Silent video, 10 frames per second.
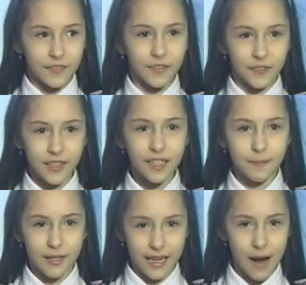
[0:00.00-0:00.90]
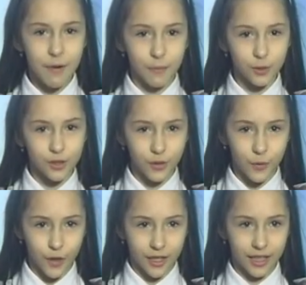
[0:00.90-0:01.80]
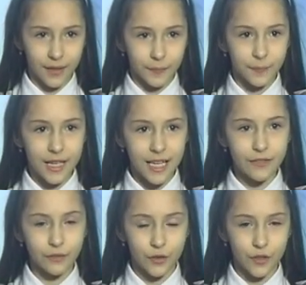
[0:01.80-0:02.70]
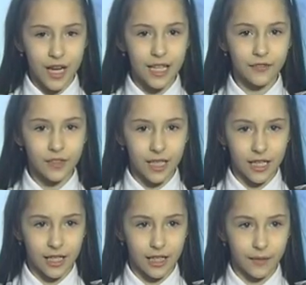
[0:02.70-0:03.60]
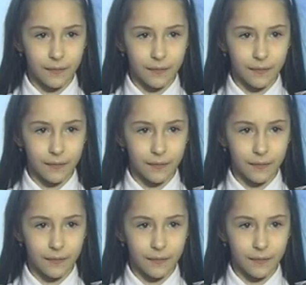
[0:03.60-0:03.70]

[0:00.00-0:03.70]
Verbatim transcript: В эфире программа «Пульс города». Меня зовут Рузанова Дарина.